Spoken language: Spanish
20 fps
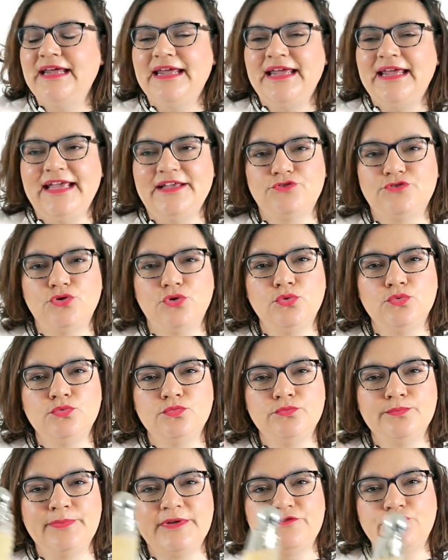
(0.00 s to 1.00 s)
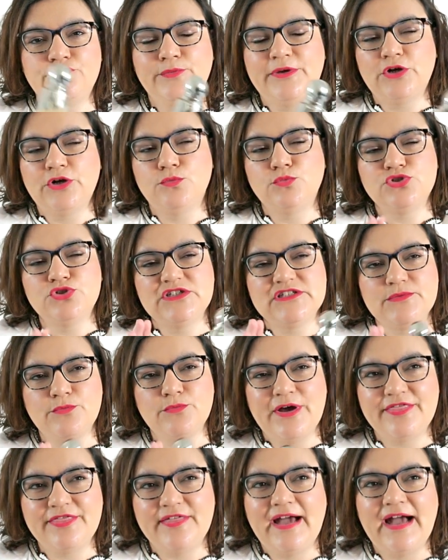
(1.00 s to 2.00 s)
Esto es un perfume con muchísimo
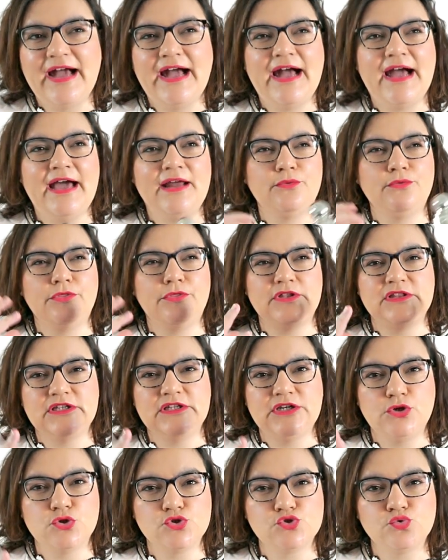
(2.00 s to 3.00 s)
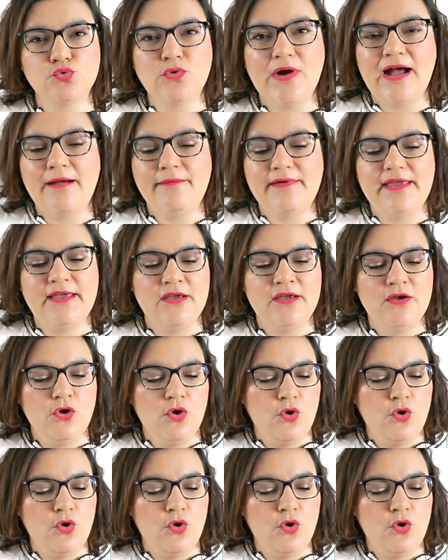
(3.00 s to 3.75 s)
azar, un cítrico suave,